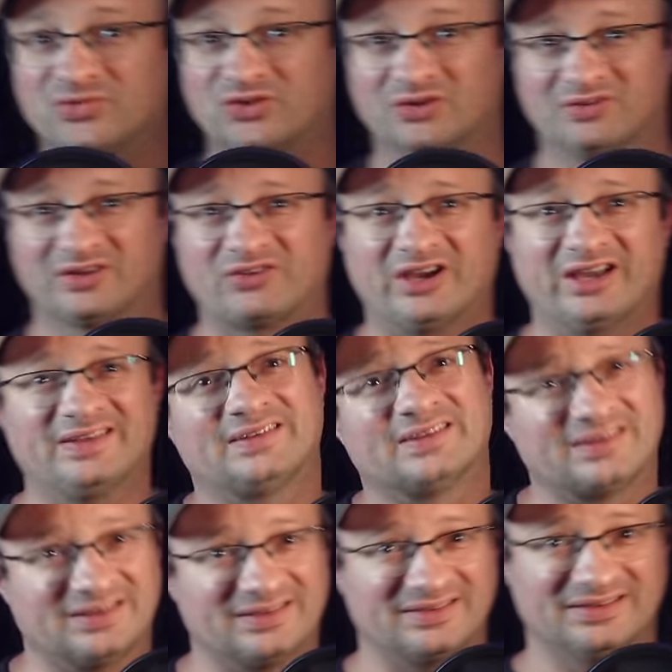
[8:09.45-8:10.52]
So, und was heißt
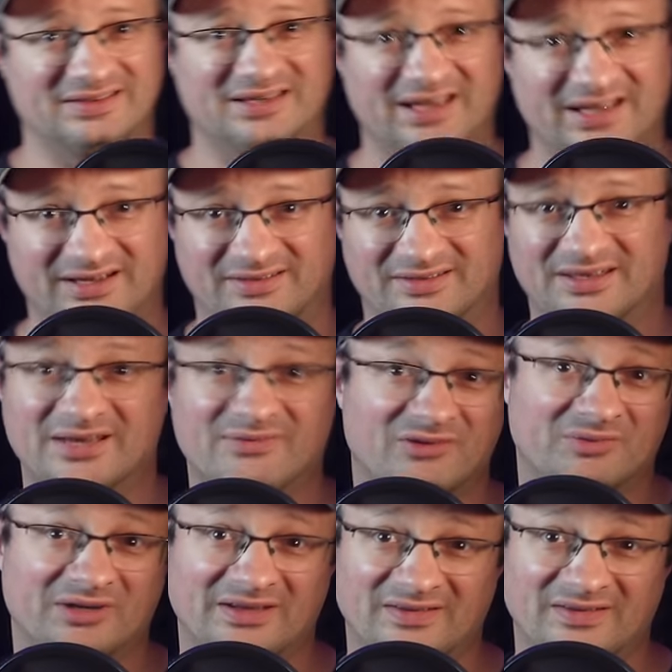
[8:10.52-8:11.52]
das jetzt? jetzt in Geld. Nehmen wir mal